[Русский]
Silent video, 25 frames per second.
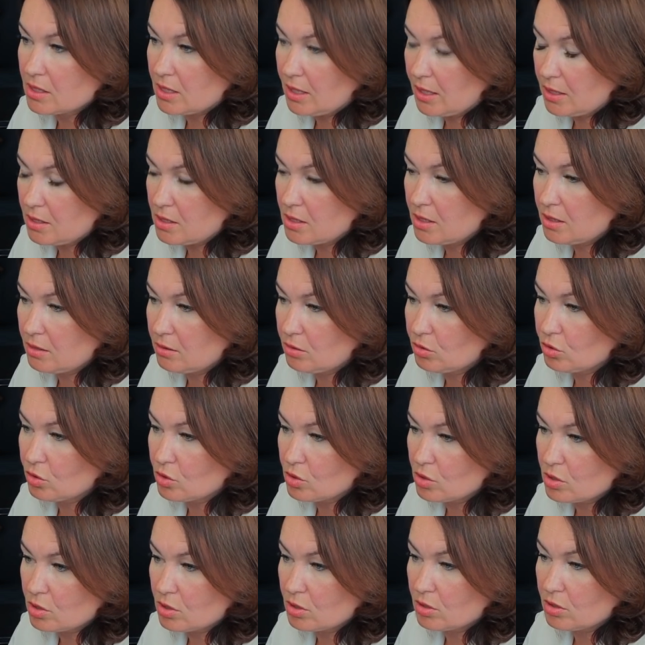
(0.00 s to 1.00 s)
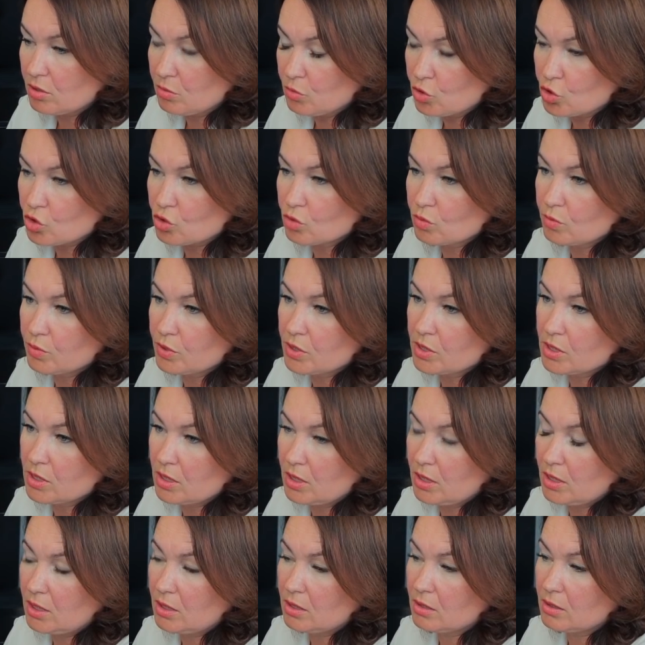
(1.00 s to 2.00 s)
кстати, то есть это может быть
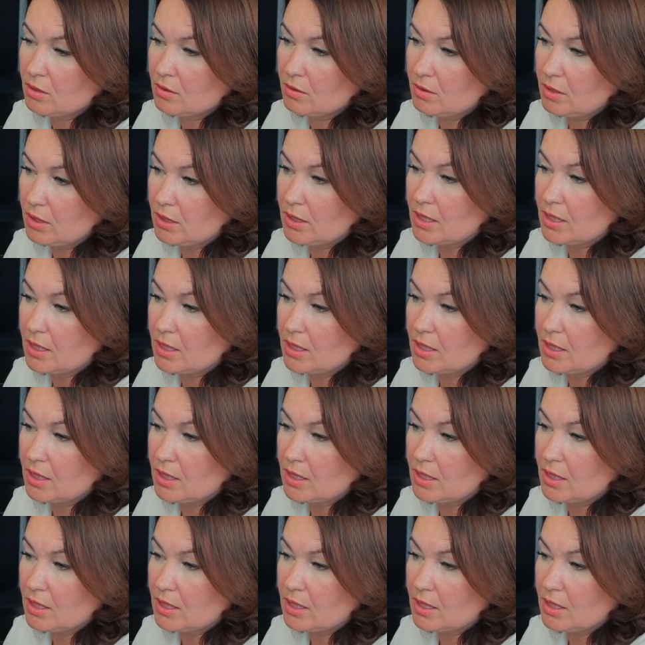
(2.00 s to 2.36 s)
и э,